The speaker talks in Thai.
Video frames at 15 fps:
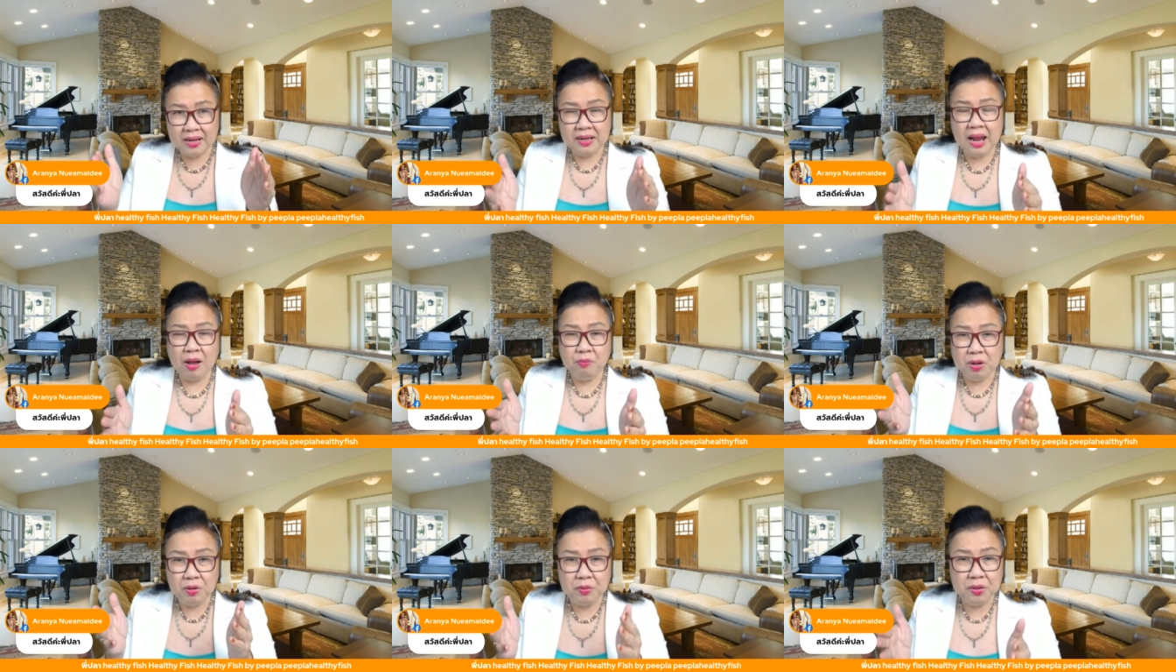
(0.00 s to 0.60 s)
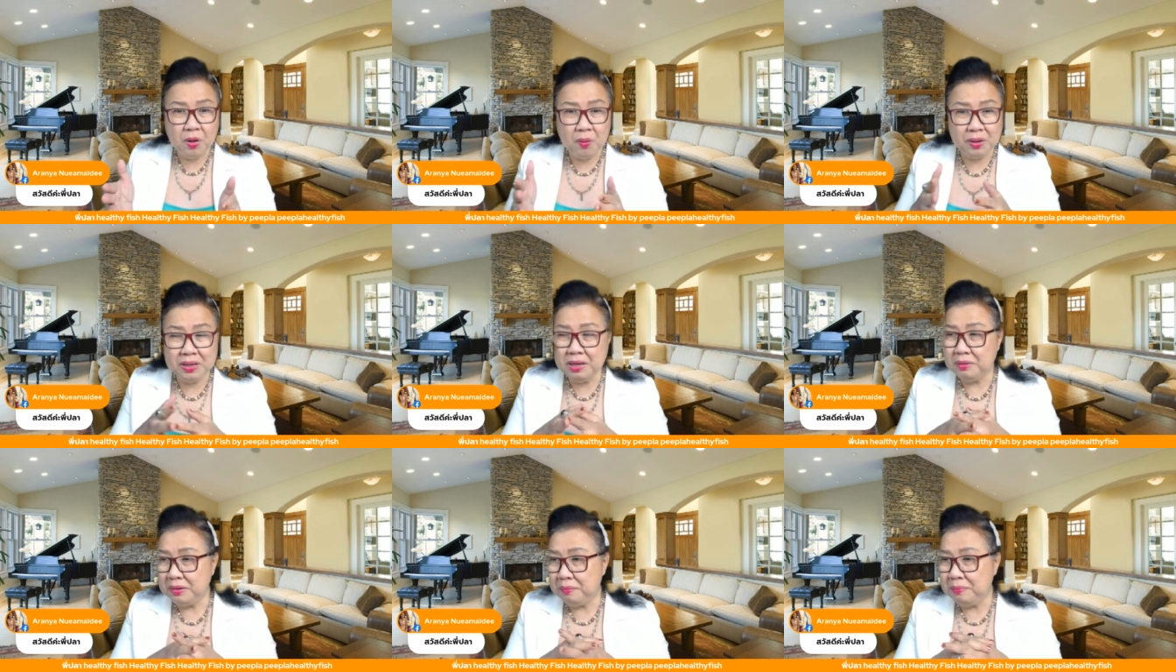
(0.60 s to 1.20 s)
ถามว่าเรานอนนี่
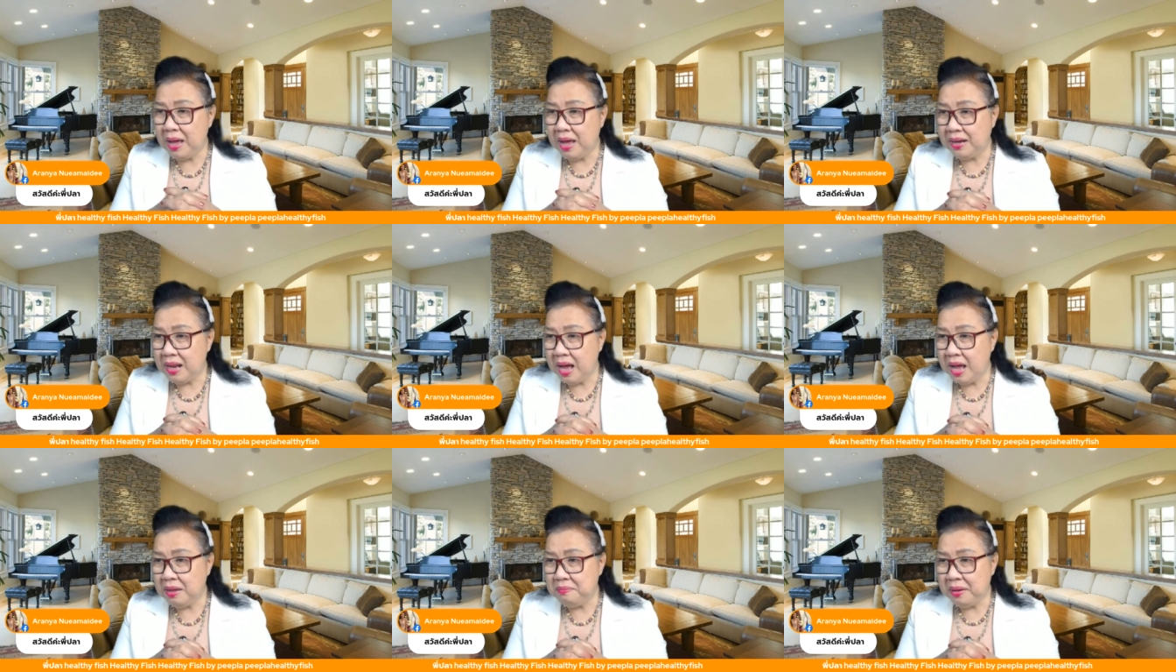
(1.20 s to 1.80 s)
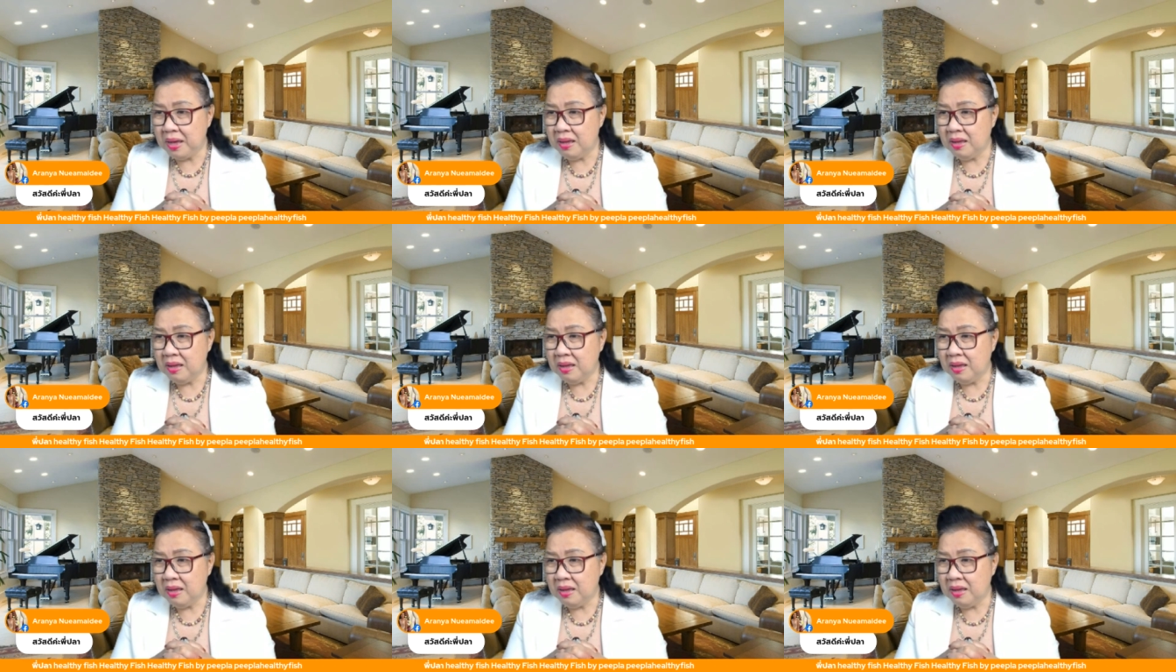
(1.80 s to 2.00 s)
เราทำงานได้ไหม